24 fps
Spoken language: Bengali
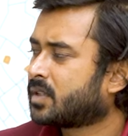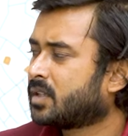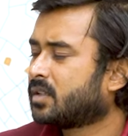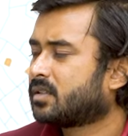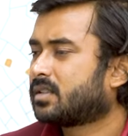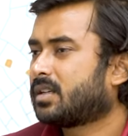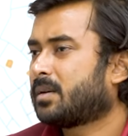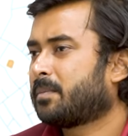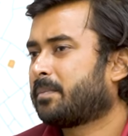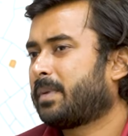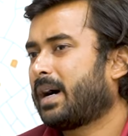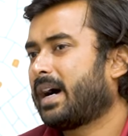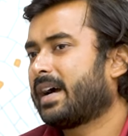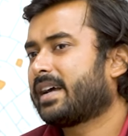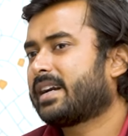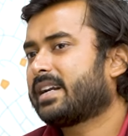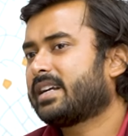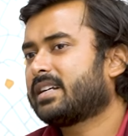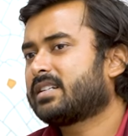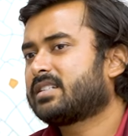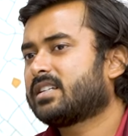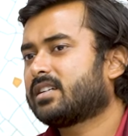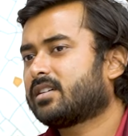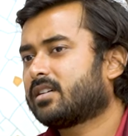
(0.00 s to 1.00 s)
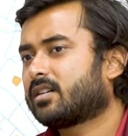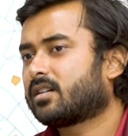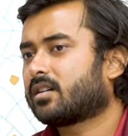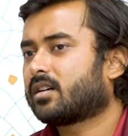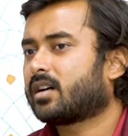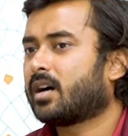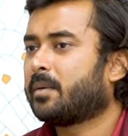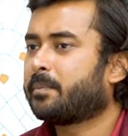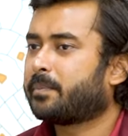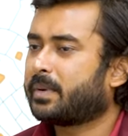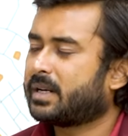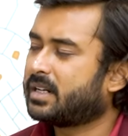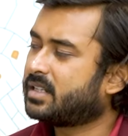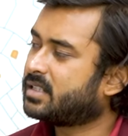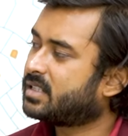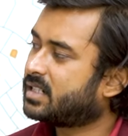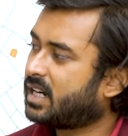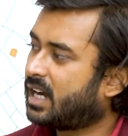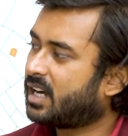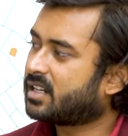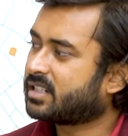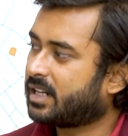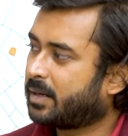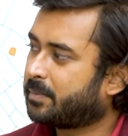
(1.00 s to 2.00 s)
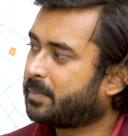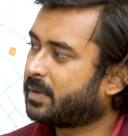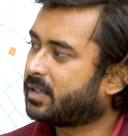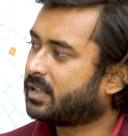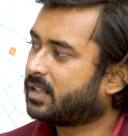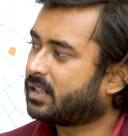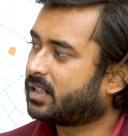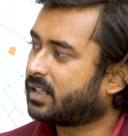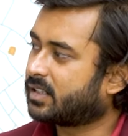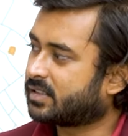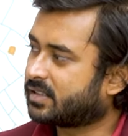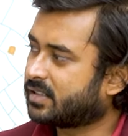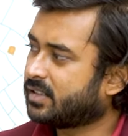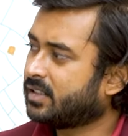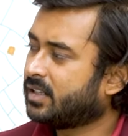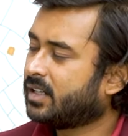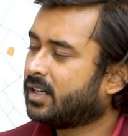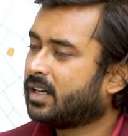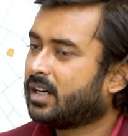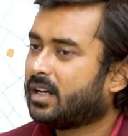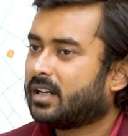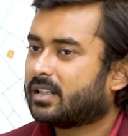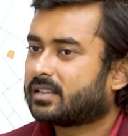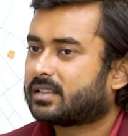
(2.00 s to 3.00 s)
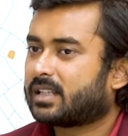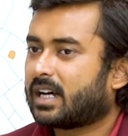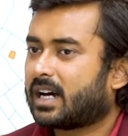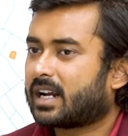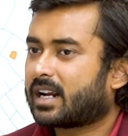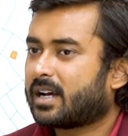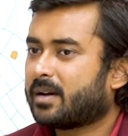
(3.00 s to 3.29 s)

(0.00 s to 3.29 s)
স্যার বাইরের যে কোম্পানিজরা আসে আপনাদের কাছে তারা